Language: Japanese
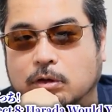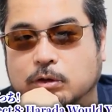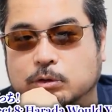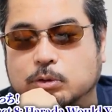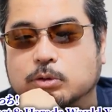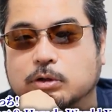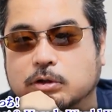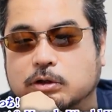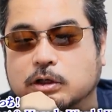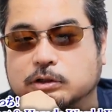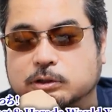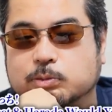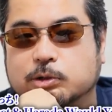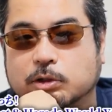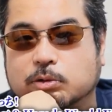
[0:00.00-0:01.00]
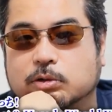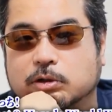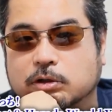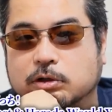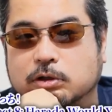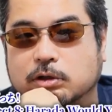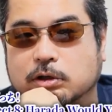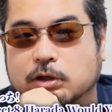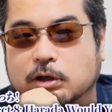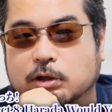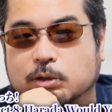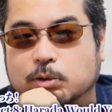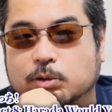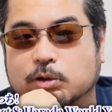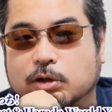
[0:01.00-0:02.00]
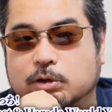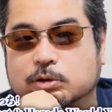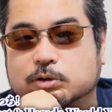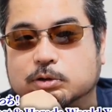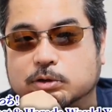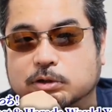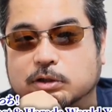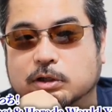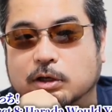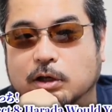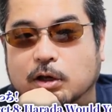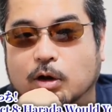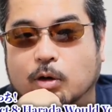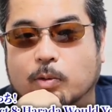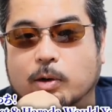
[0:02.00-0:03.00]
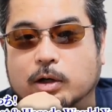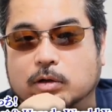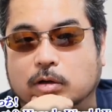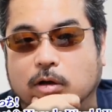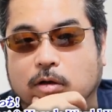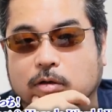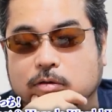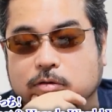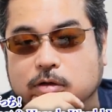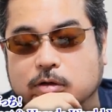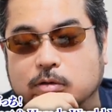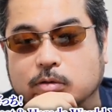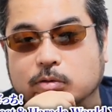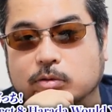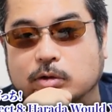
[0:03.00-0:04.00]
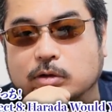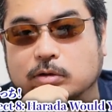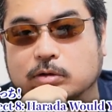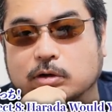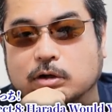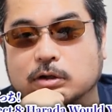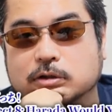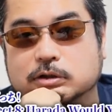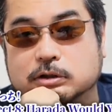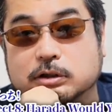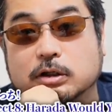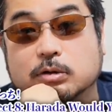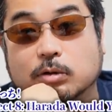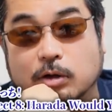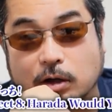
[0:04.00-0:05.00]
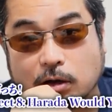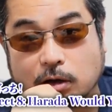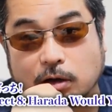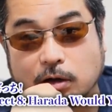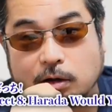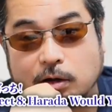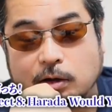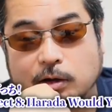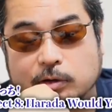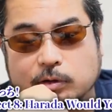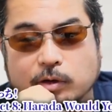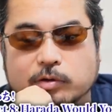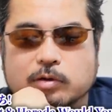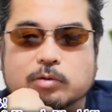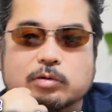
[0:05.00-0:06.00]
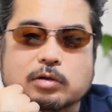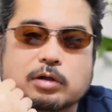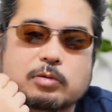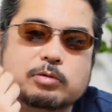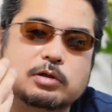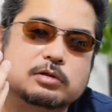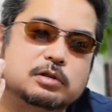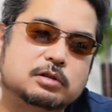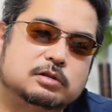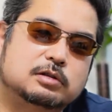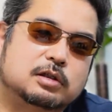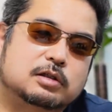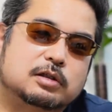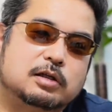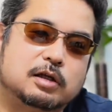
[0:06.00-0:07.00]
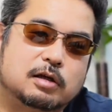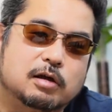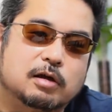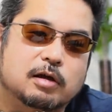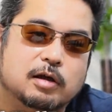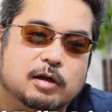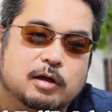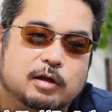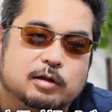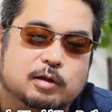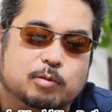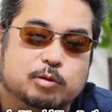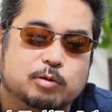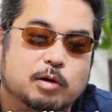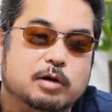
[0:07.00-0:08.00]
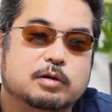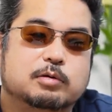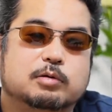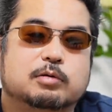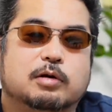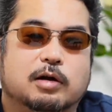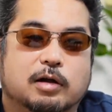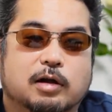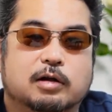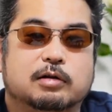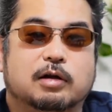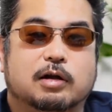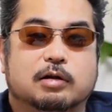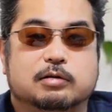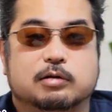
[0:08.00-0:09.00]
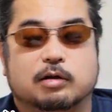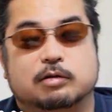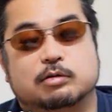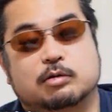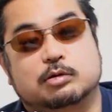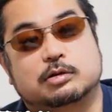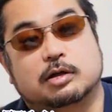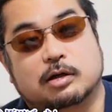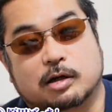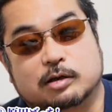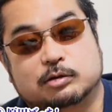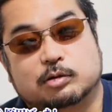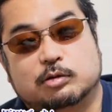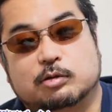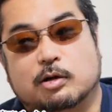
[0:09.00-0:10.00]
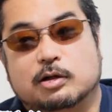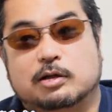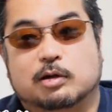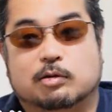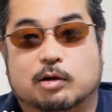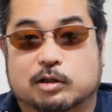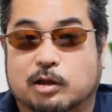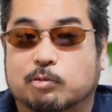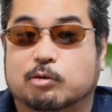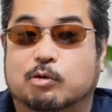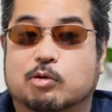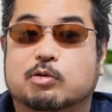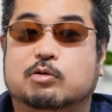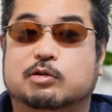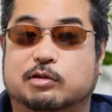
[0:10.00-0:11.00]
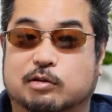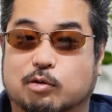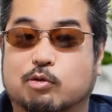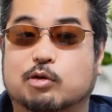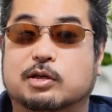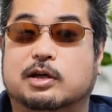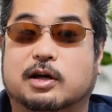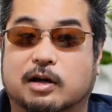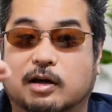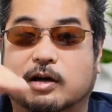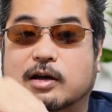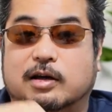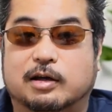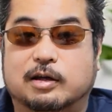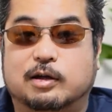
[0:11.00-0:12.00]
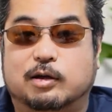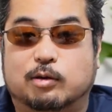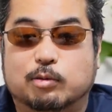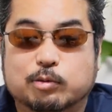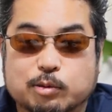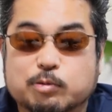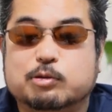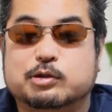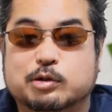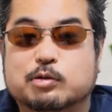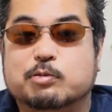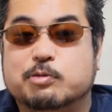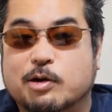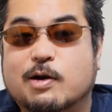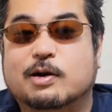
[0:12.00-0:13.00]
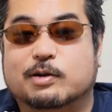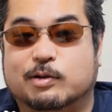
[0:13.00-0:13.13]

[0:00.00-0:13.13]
それで出してみた時に世の中の人に「お前なんでこんなキャラにした」とか「なんでこんなゲームデザインにした」って多分言われることが あ, あ, るあるとしたらストリートファイターの方が多分多く多いから面白みはあ